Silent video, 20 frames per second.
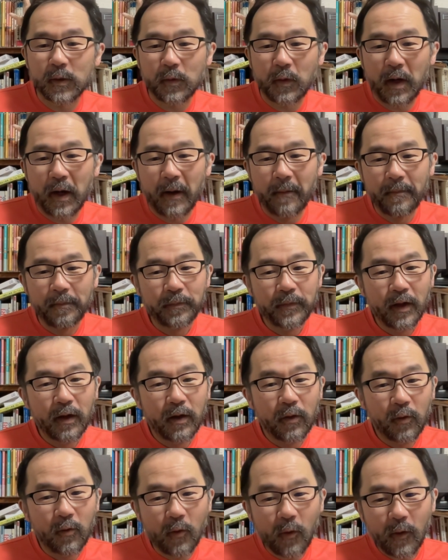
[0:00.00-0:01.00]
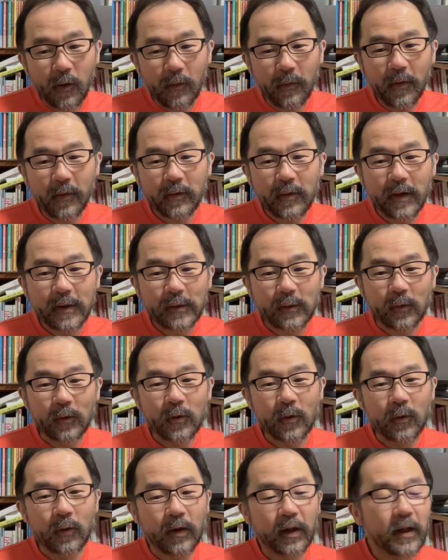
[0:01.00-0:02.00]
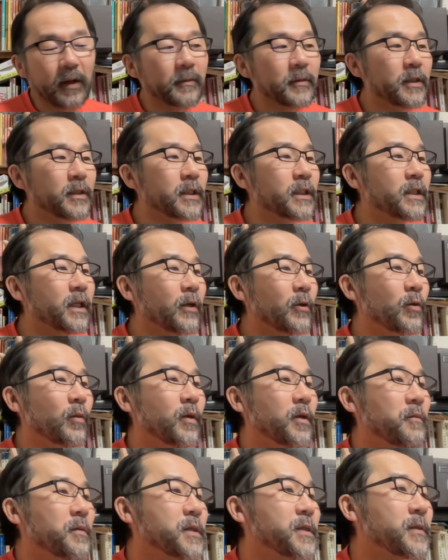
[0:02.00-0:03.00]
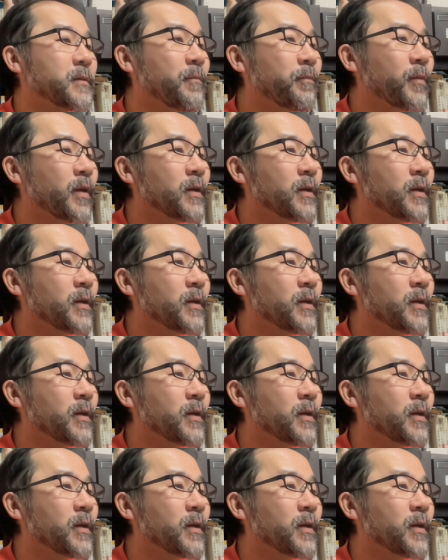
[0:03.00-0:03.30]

は、こう、テストっていうのかな、したいと思います。